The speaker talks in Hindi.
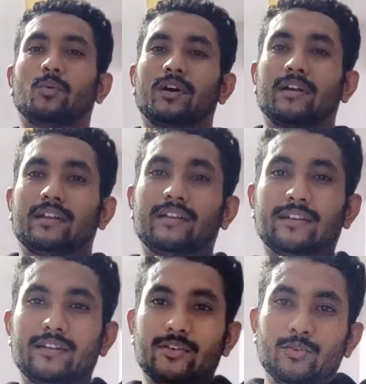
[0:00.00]

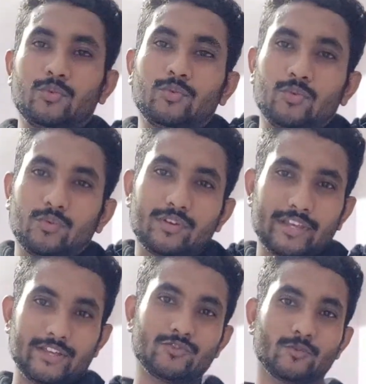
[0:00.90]
वन टू
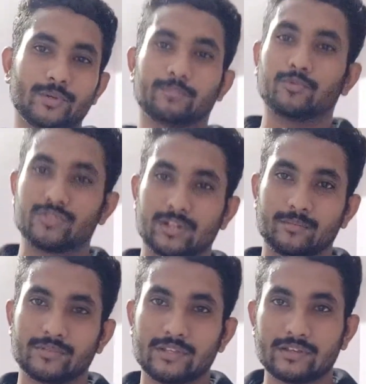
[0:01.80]
ये जो भी
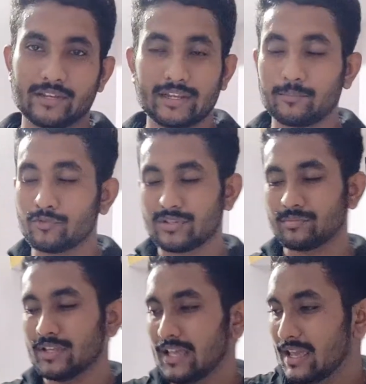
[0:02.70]
पुशअप्स ठीक है
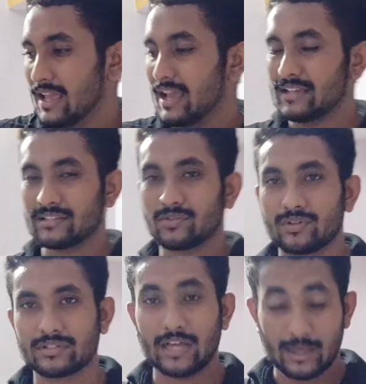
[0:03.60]
पुशअप नहीं ऐसा
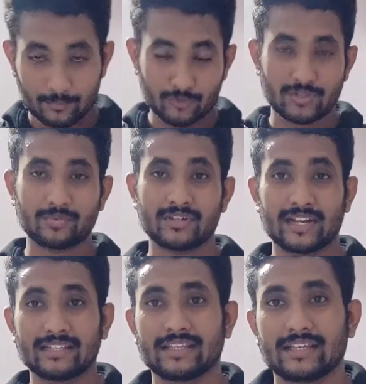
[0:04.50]
थोड़ा सा हाँ पुशअप्स
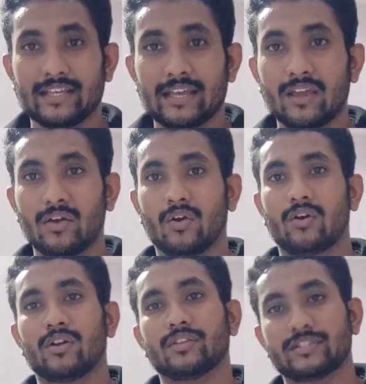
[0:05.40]
कराए थे
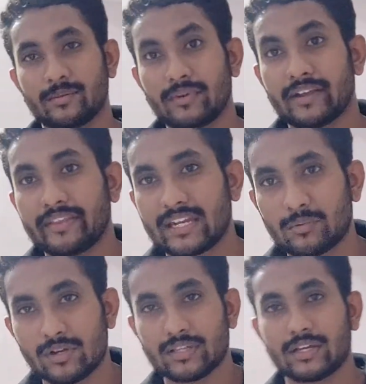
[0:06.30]
और जम करने के
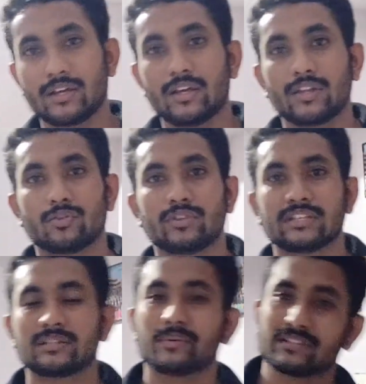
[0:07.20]
लिए बोला था तो
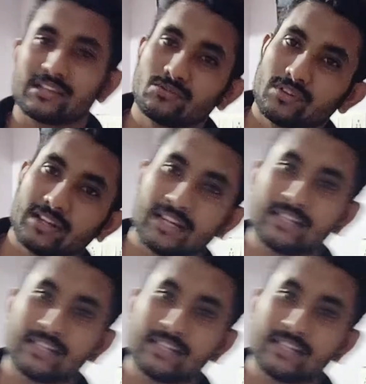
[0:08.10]
ये सब एक्सरसाइज उनने